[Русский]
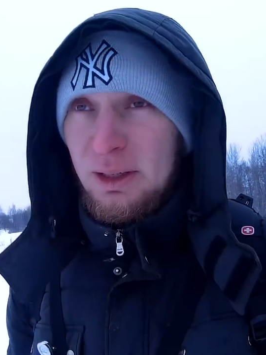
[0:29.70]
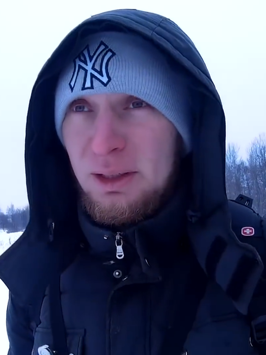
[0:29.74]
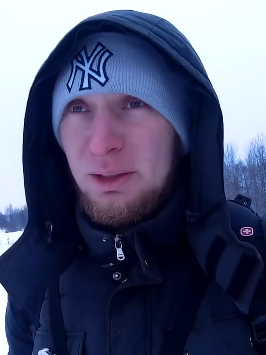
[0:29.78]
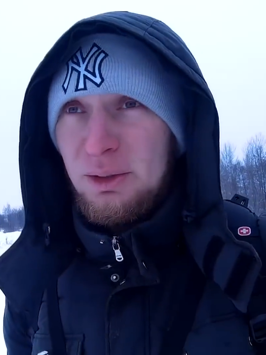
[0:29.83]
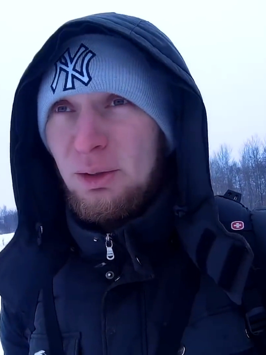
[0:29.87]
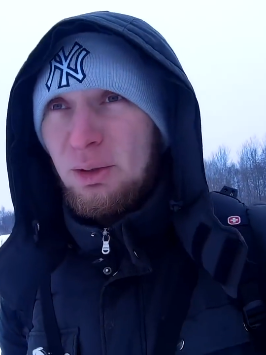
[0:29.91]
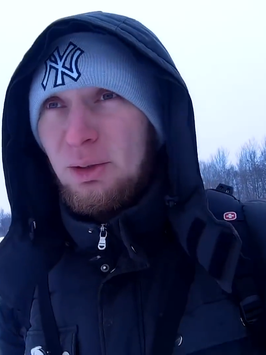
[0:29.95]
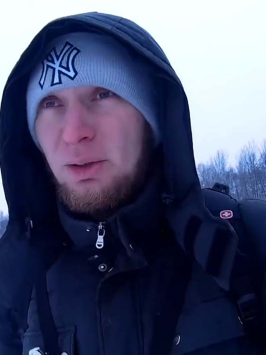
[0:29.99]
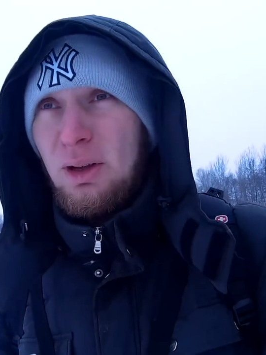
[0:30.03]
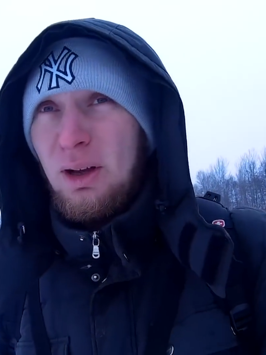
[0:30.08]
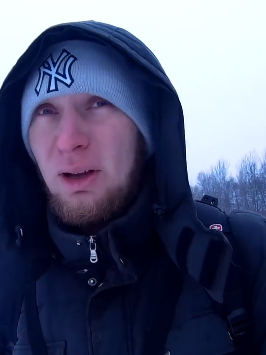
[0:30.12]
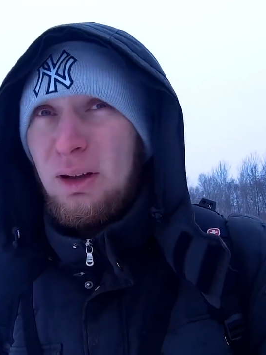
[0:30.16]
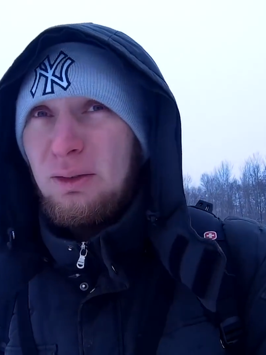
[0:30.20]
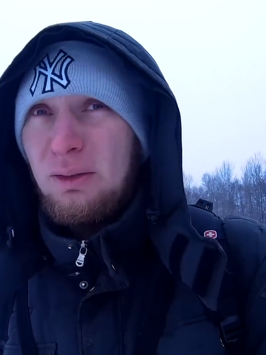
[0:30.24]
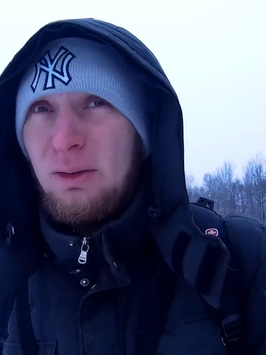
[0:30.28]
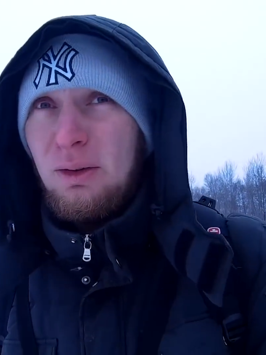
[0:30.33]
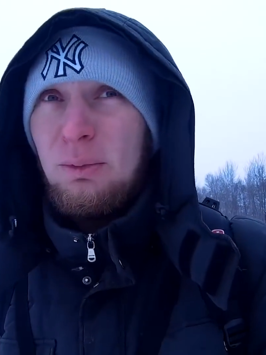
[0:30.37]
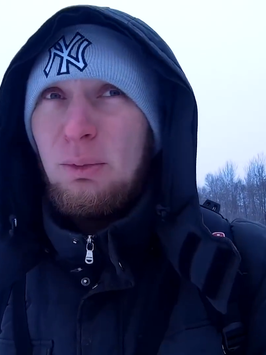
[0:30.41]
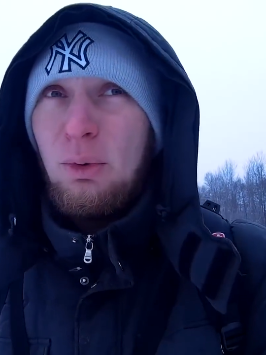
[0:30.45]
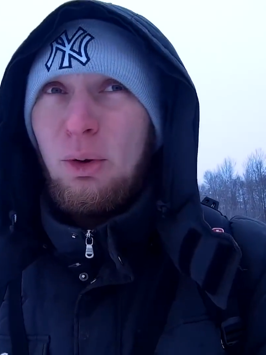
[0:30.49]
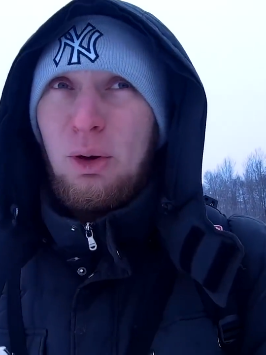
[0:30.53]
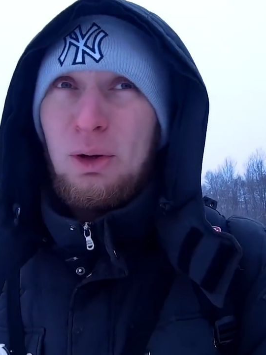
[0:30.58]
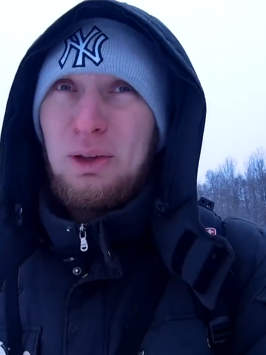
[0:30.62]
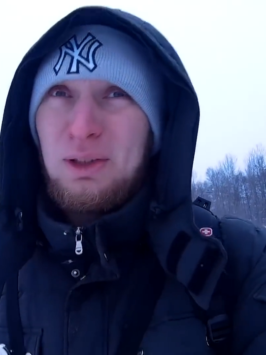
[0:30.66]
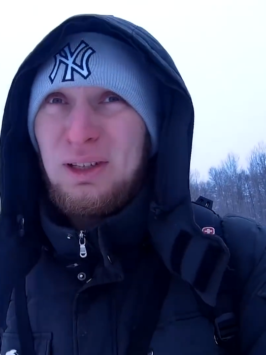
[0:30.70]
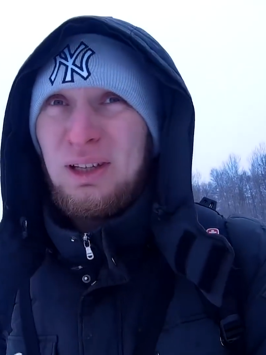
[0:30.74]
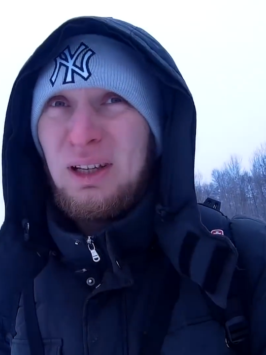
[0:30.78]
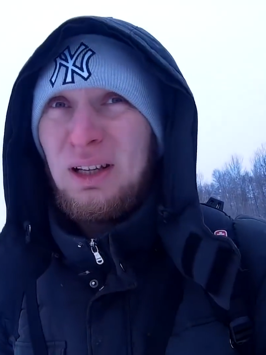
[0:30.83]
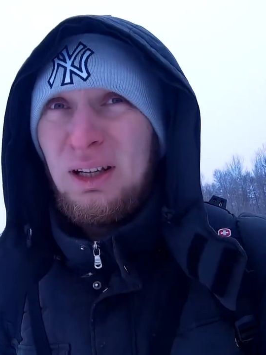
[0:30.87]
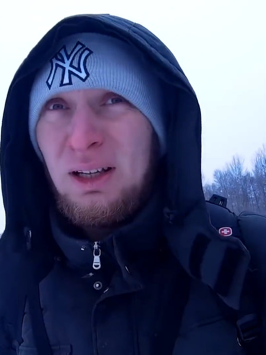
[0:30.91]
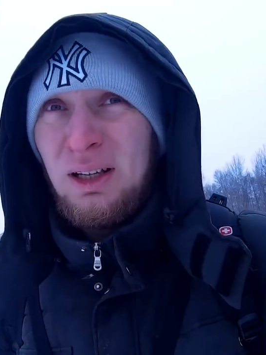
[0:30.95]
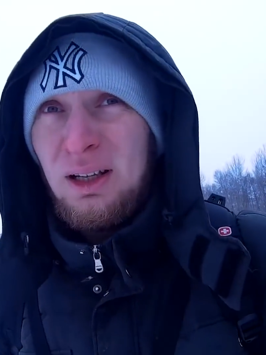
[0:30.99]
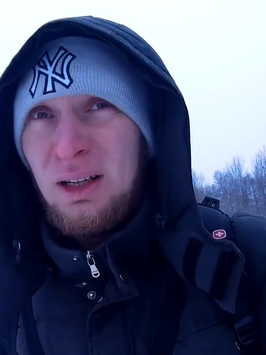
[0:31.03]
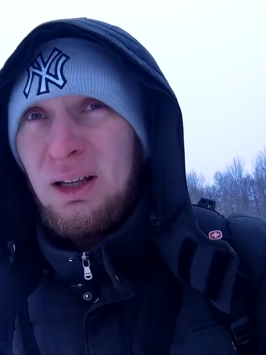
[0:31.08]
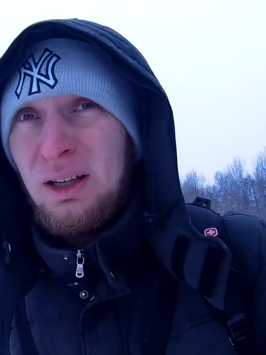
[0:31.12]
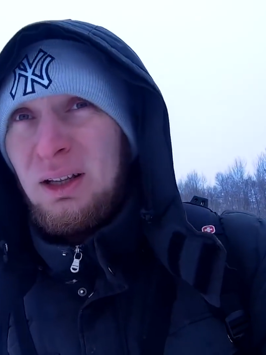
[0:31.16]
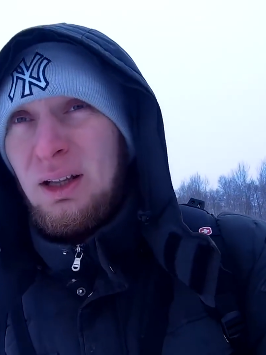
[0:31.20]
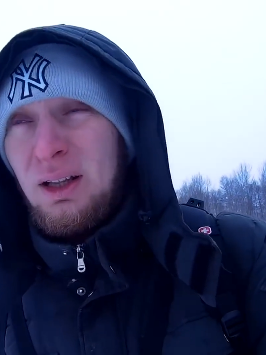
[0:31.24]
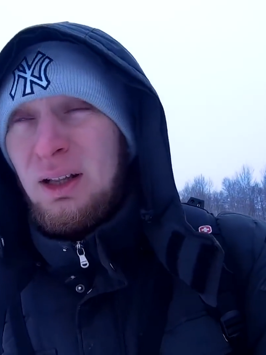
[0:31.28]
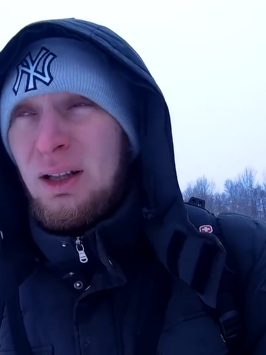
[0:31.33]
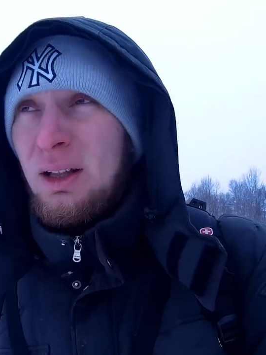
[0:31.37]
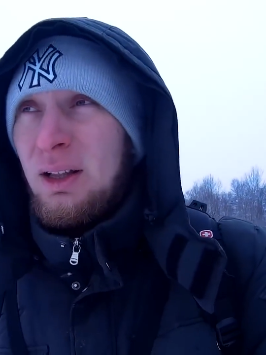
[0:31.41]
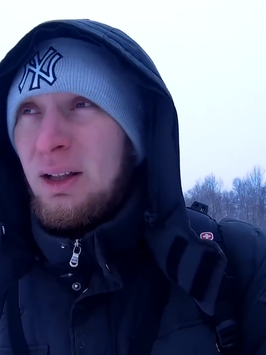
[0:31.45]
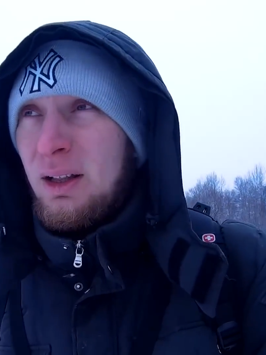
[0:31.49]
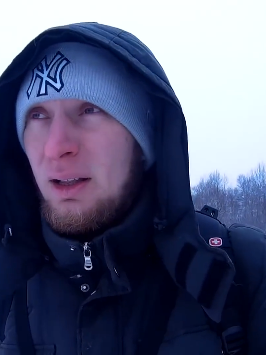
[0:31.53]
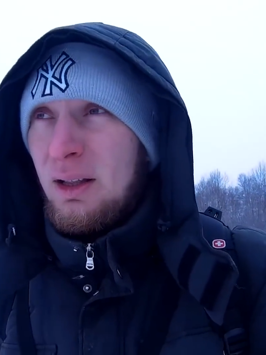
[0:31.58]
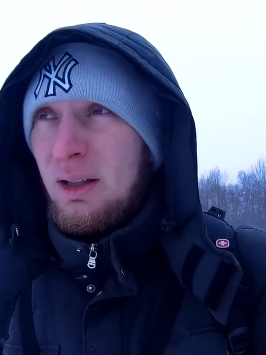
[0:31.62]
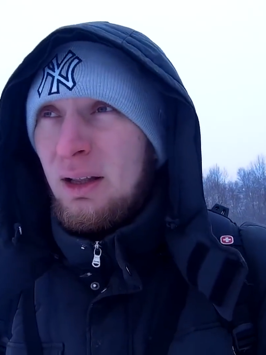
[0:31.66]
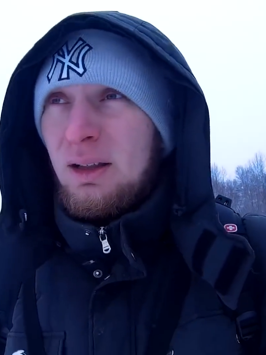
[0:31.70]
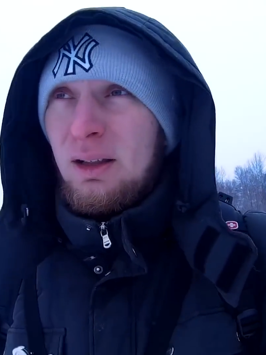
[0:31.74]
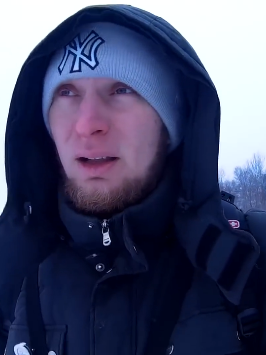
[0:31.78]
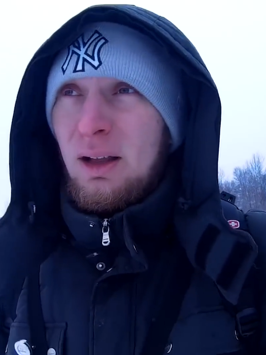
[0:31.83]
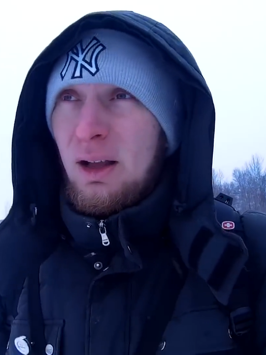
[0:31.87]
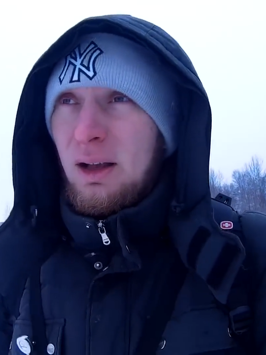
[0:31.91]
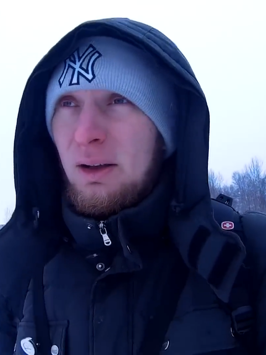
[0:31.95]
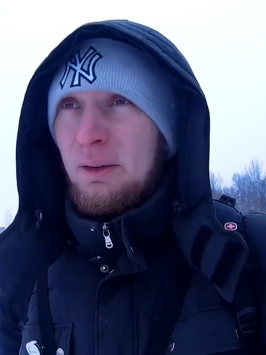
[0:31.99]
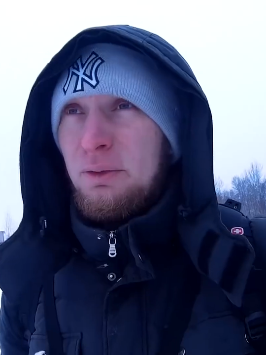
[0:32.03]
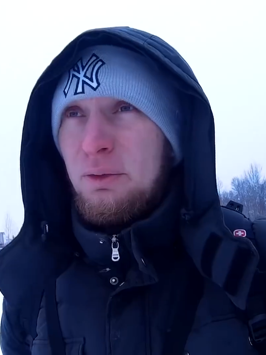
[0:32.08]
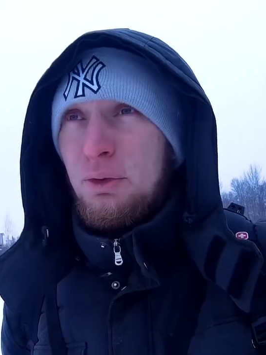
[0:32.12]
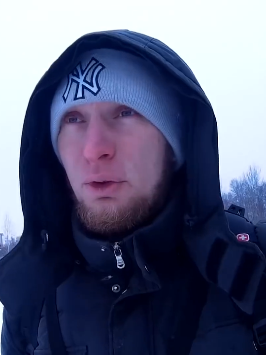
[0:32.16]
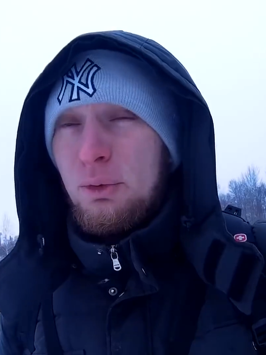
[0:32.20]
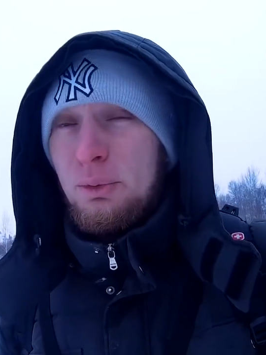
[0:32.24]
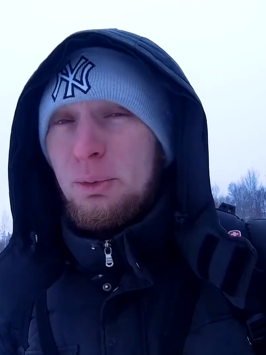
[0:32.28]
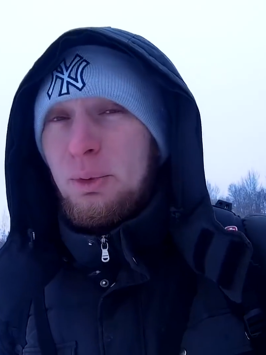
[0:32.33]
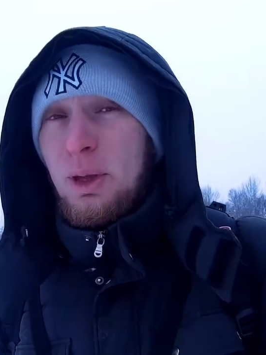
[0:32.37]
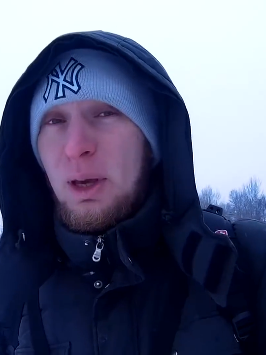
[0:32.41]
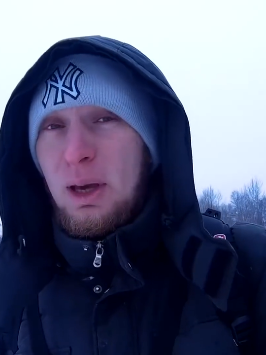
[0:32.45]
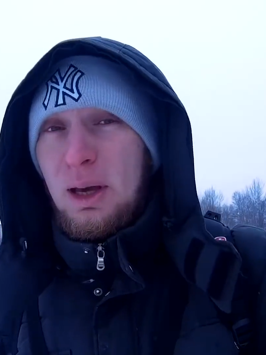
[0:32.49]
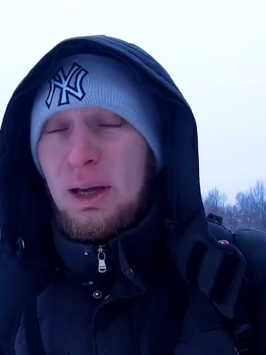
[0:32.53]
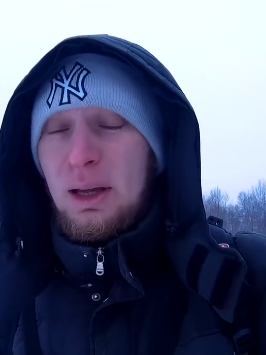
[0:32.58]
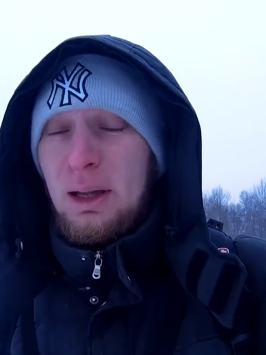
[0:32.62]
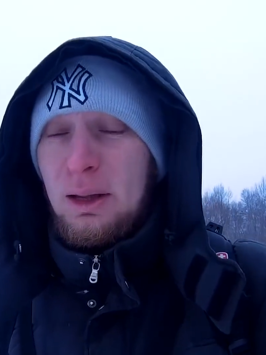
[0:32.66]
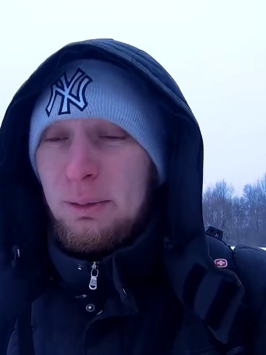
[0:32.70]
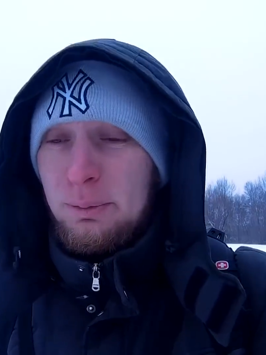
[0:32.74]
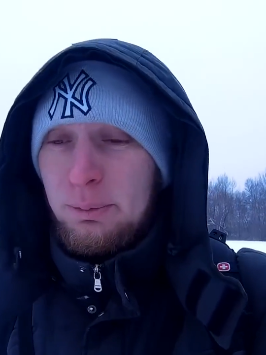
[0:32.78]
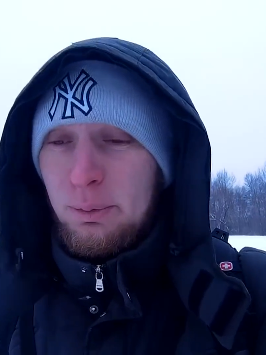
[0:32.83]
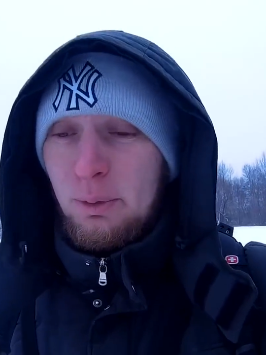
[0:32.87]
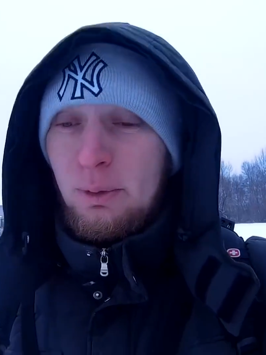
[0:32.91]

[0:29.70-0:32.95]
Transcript: Есть только аквабокс. А в нем я